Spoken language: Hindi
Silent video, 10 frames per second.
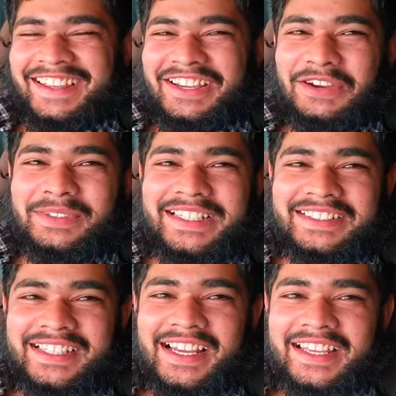कब जैसे
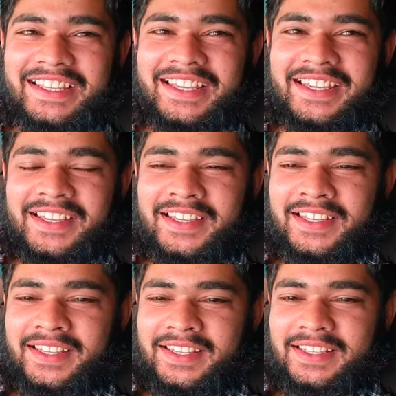आएंगे
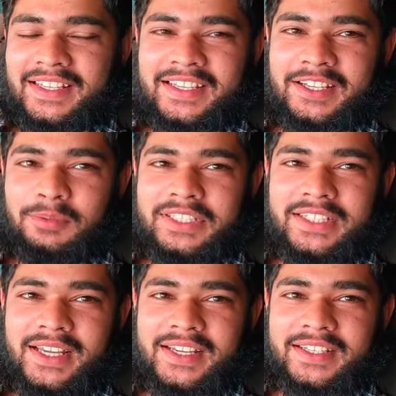लेकिन हम नहीं जा रहे
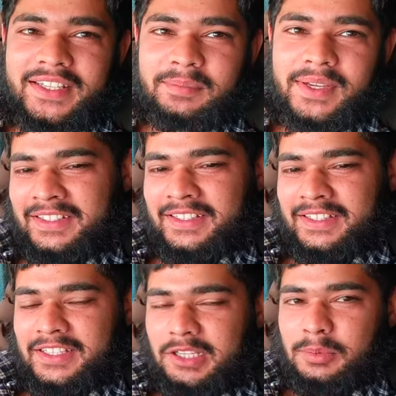हैं इनके पास
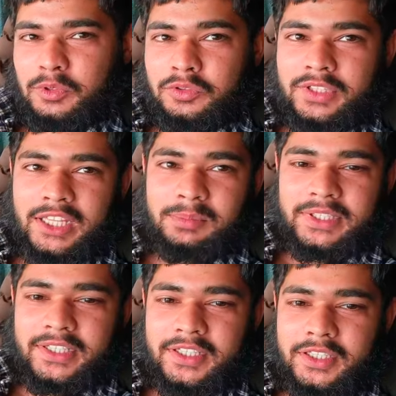अब उस्ताद पता नहीं
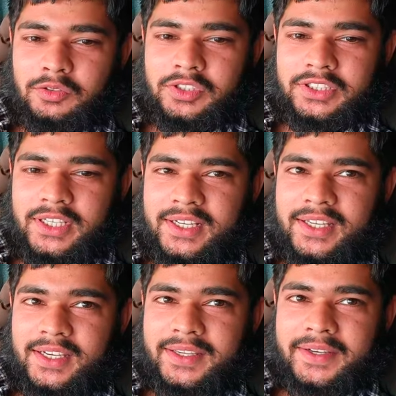क्यों नहीं जा रहा है आगे